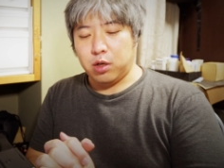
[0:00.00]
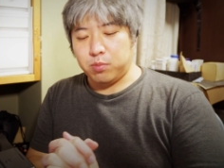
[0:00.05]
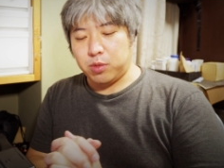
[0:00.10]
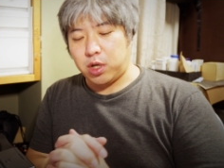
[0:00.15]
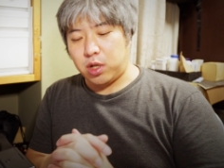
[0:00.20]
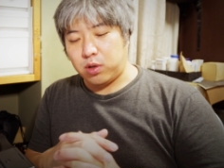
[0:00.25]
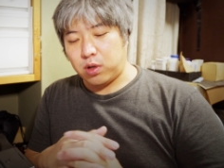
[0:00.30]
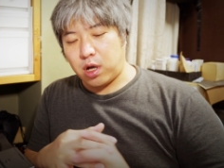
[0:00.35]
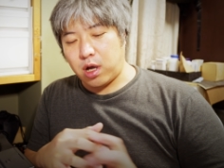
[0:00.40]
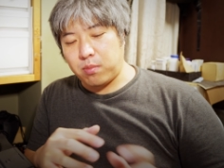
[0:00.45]

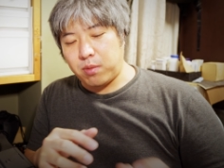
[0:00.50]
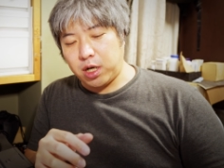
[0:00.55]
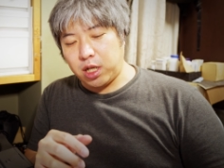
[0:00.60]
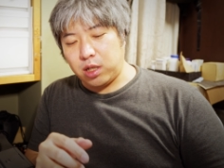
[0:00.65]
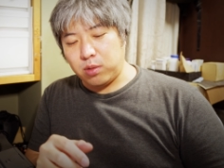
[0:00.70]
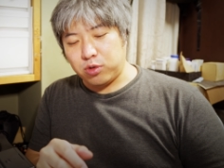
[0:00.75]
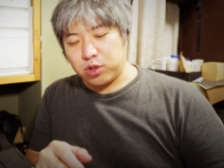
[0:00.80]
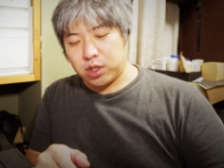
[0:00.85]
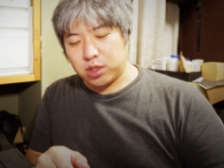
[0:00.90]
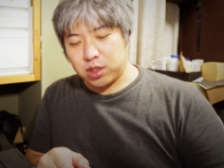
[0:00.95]
まあ、あの、あまり
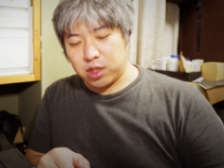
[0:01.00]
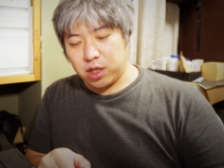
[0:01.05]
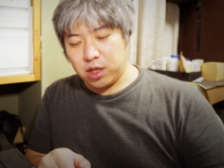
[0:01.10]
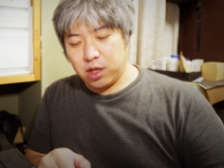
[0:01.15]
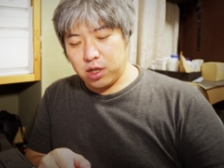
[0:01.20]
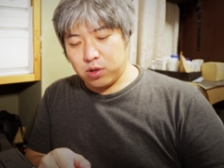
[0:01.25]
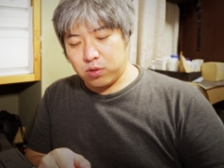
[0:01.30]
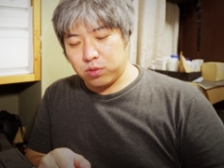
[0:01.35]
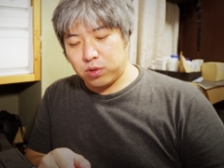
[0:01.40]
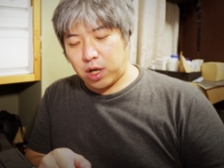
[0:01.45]
にもですね、
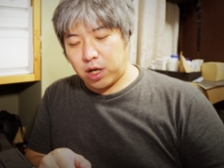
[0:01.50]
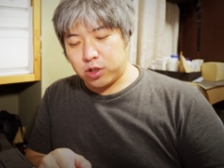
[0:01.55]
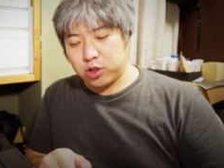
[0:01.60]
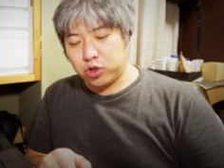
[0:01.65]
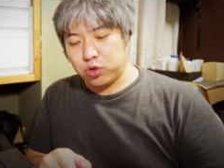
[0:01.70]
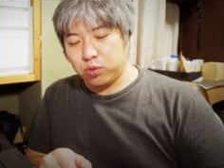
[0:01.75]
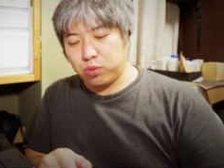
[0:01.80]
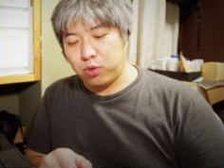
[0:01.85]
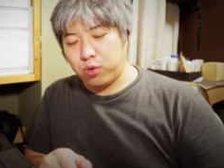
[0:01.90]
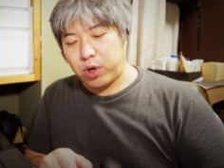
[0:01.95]
この
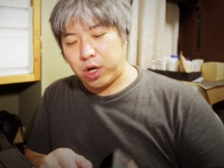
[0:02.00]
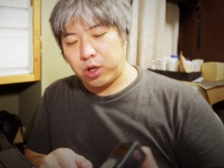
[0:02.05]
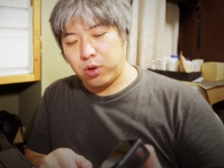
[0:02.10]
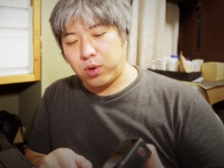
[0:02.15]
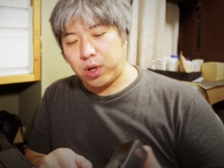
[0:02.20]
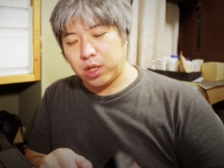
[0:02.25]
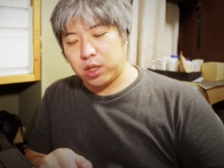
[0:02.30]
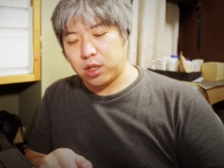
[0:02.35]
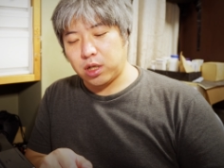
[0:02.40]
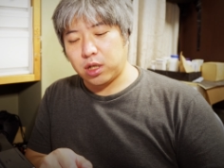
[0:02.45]
アクション4が
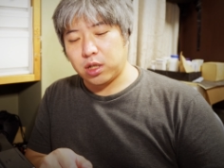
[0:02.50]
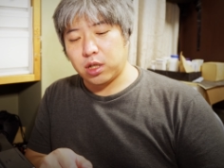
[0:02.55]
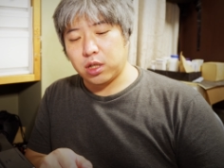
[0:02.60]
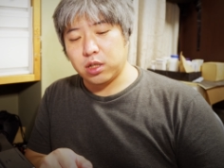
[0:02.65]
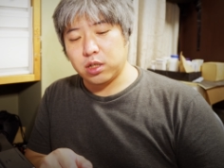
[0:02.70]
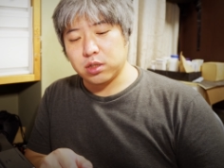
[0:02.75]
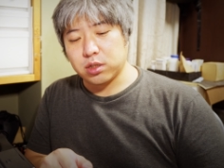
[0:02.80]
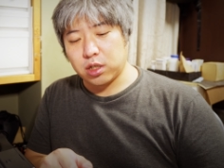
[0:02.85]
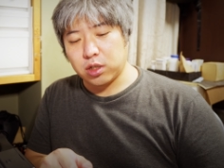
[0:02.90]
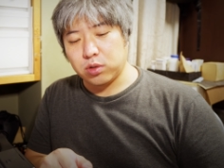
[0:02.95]
良かったらな
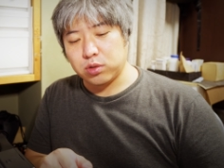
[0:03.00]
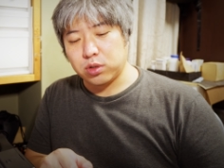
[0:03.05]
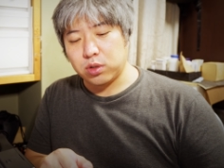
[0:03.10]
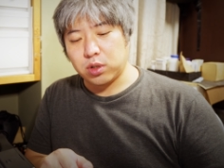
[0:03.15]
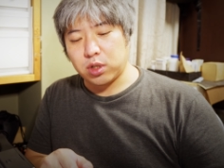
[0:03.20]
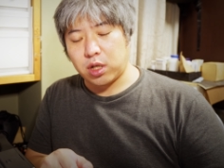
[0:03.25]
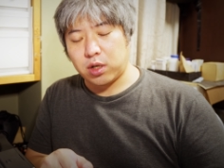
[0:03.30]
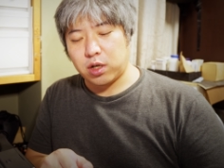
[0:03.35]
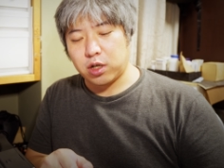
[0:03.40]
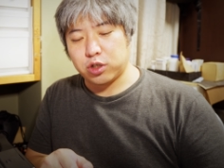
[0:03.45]
んですけど、そ
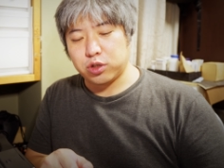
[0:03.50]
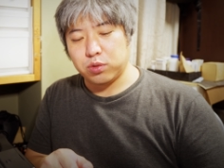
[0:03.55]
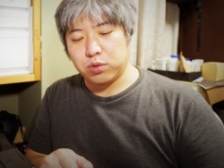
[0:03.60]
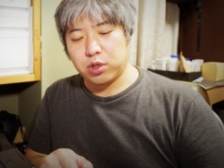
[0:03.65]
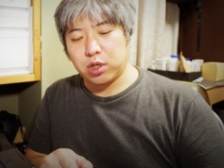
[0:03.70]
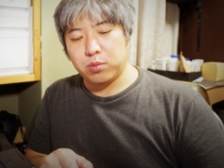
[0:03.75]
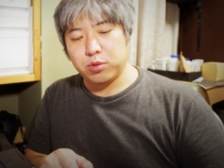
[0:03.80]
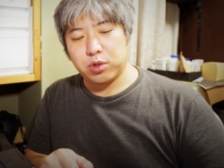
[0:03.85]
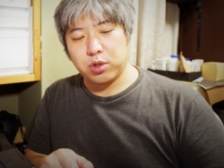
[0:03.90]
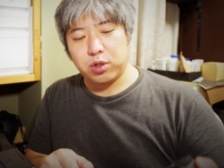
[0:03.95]
の他の
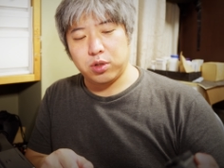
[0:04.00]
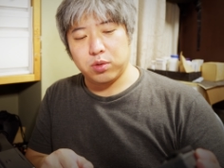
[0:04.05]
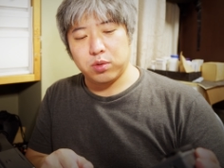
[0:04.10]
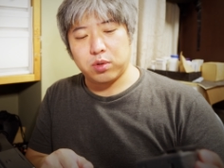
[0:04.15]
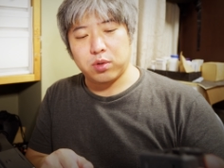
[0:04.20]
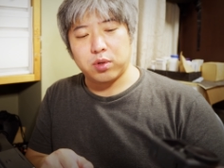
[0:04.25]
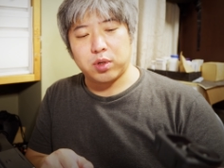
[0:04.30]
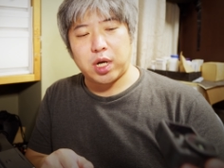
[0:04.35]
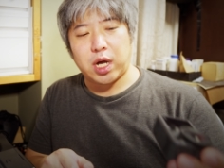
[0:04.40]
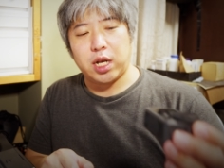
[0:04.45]
アクションカムというの
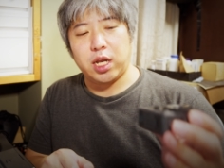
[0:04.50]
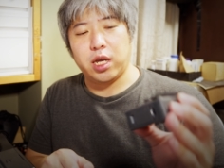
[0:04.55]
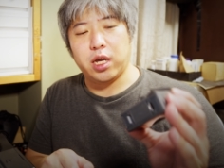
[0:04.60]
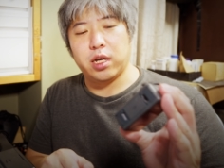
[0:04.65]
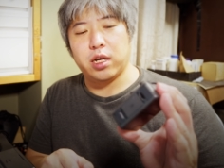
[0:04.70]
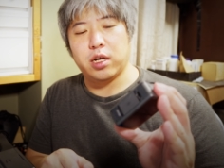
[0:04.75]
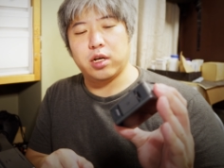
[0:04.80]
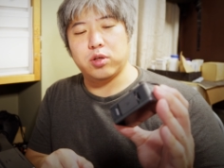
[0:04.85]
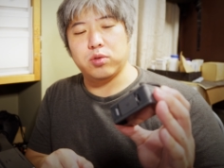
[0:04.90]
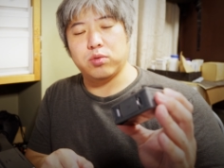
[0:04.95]
との兼ね
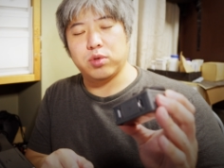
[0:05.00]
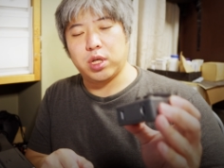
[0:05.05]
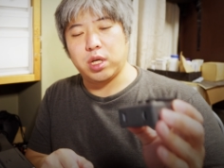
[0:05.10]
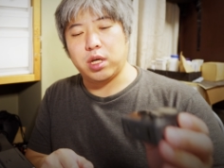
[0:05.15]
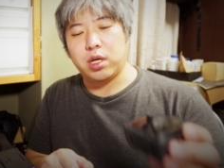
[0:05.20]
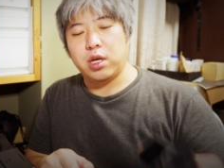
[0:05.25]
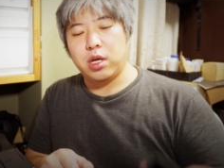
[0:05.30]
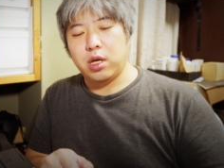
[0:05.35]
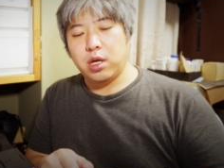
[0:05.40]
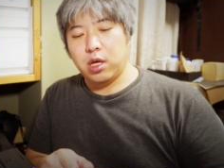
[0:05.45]
合いがあるの
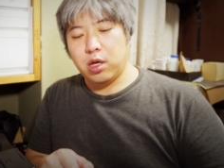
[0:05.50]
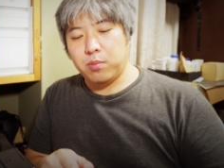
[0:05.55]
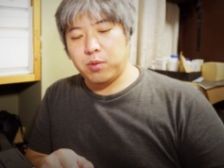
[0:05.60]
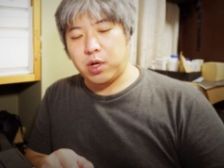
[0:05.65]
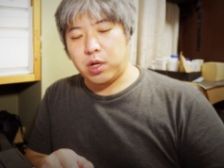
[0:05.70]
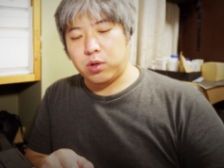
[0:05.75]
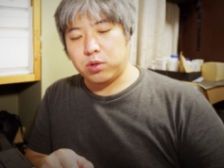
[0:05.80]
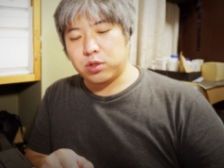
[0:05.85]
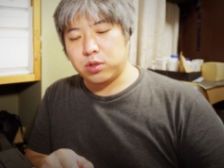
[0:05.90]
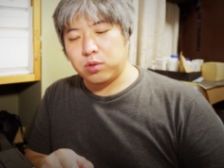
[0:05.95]
で、
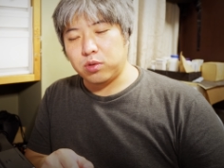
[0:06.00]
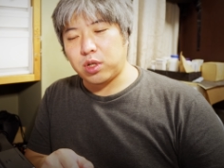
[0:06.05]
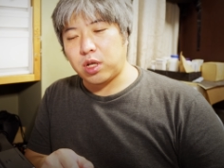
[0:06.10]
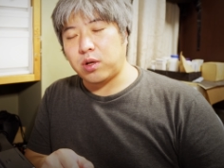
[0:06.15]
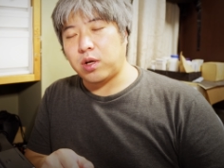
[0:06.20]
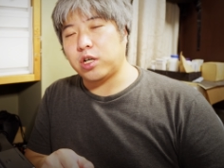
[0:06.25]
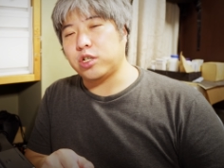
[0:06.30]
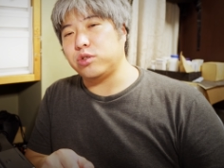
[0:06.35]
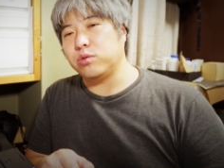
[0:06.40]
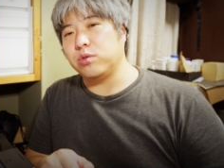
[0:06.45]
まあ、あの、その他
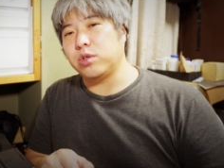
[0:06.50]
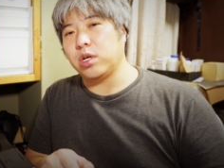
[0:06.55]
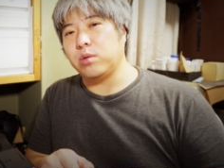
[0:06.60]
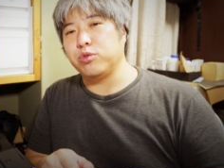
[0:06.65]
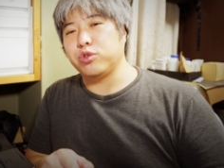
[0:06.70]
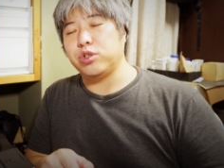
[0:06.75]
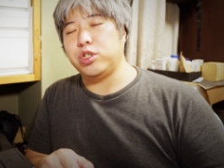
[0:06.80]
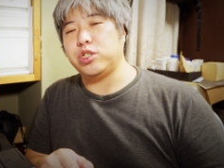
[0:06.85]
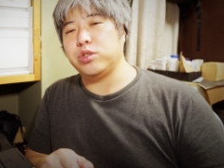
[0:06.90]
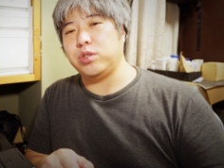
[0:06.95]
の
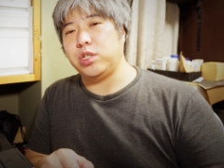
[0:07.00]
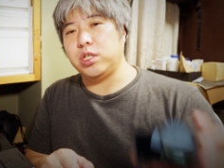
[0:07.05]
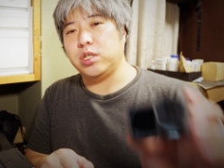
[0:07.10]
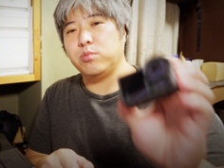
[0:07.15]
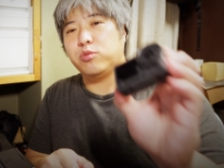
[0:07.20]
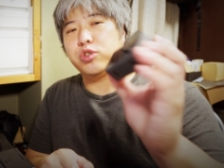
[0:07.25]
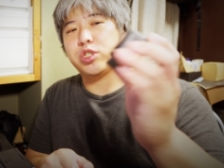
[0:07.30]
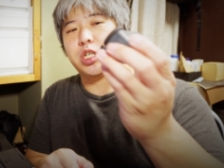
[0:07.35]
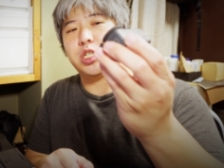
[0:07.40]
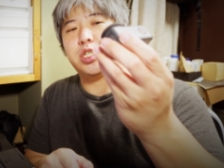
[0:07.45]
アクションカムと一緒に、
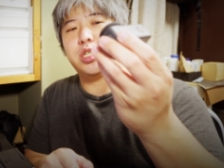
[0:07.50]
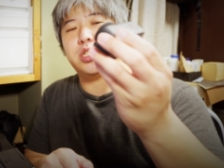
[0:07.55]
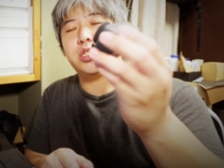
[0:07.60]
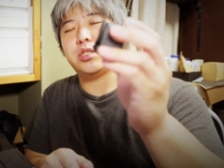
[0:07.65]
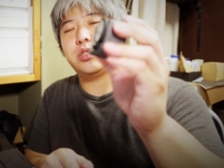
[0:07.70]
もしかしたら